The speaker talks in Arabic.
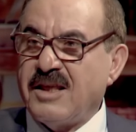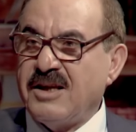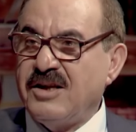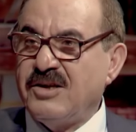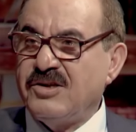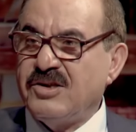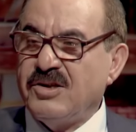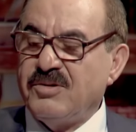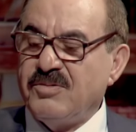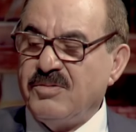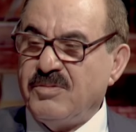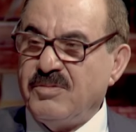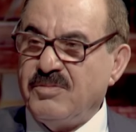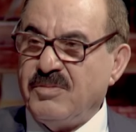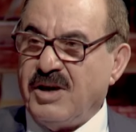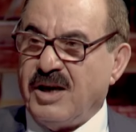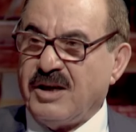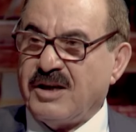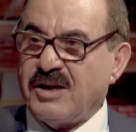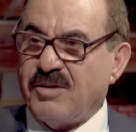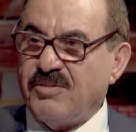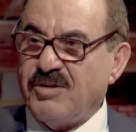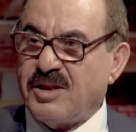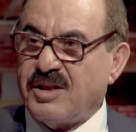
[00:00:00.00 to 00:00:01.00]
يجي من
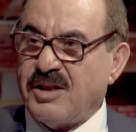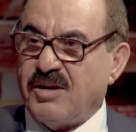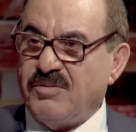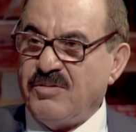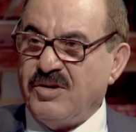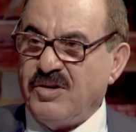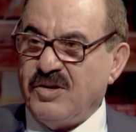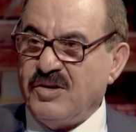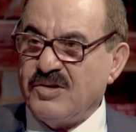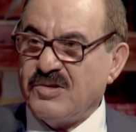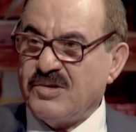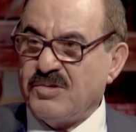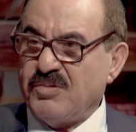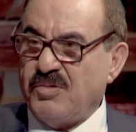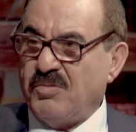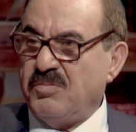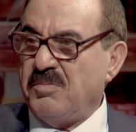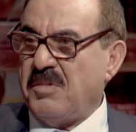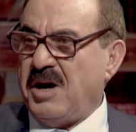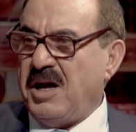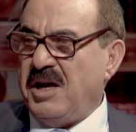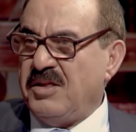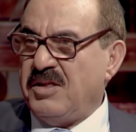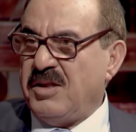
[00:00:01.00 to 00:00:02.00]
محكمة تمييز
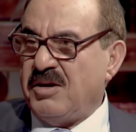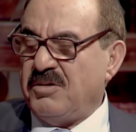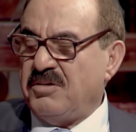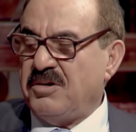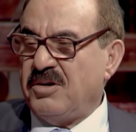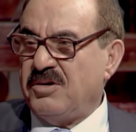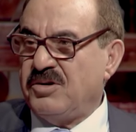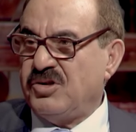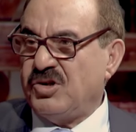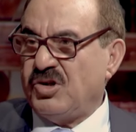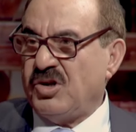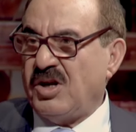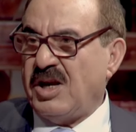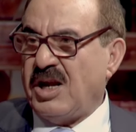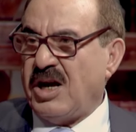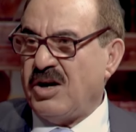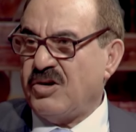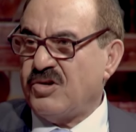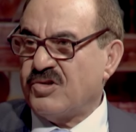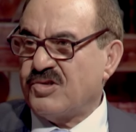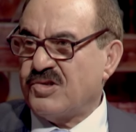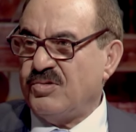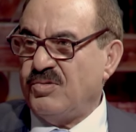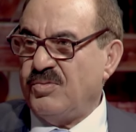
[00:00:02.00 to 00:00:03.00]
وما عنده كل شيء لا
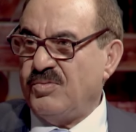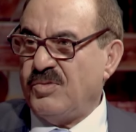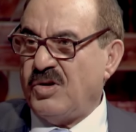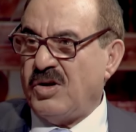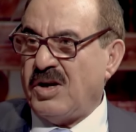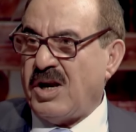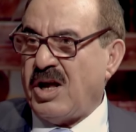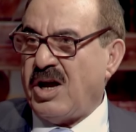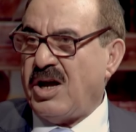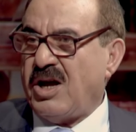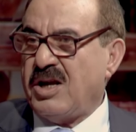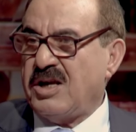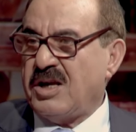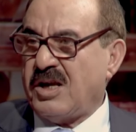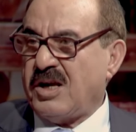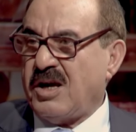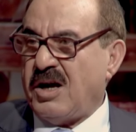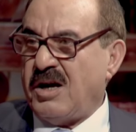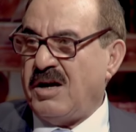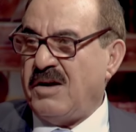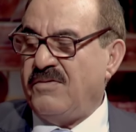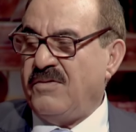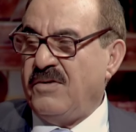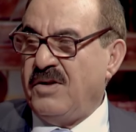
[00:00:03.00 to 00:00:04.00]
خصومة لا
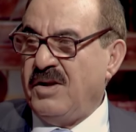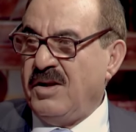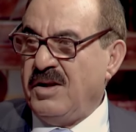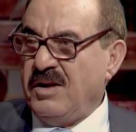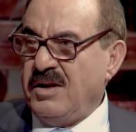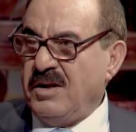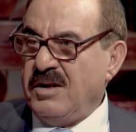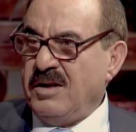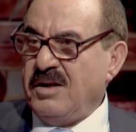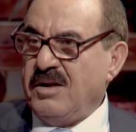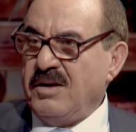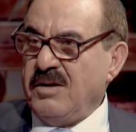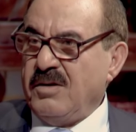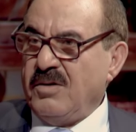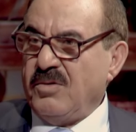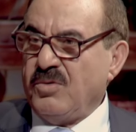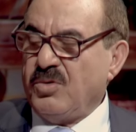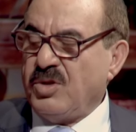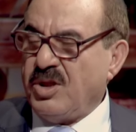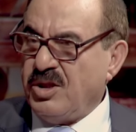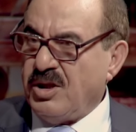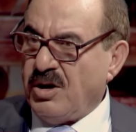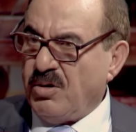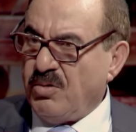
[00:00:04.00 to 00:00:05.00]
عقاب
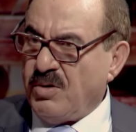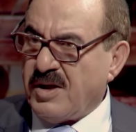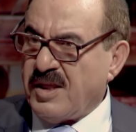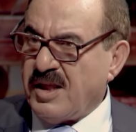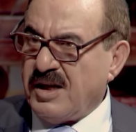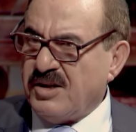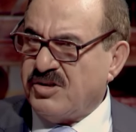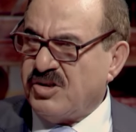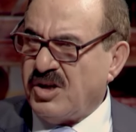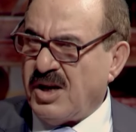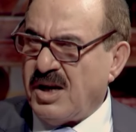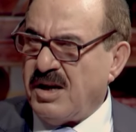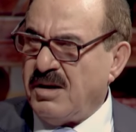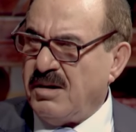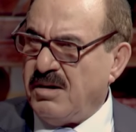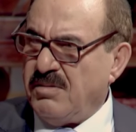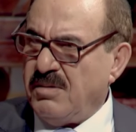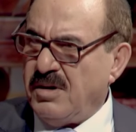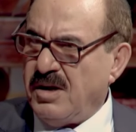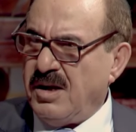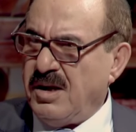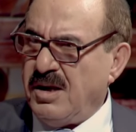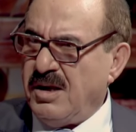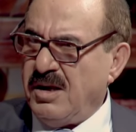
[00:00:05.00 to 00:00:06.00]
وتدري الوضع
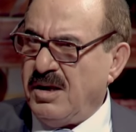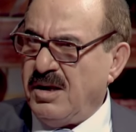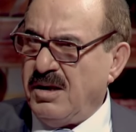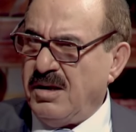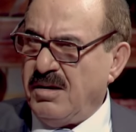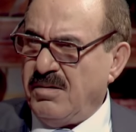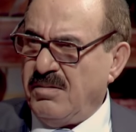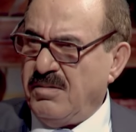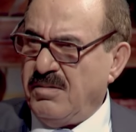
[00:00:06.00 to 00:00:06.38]
كان آه،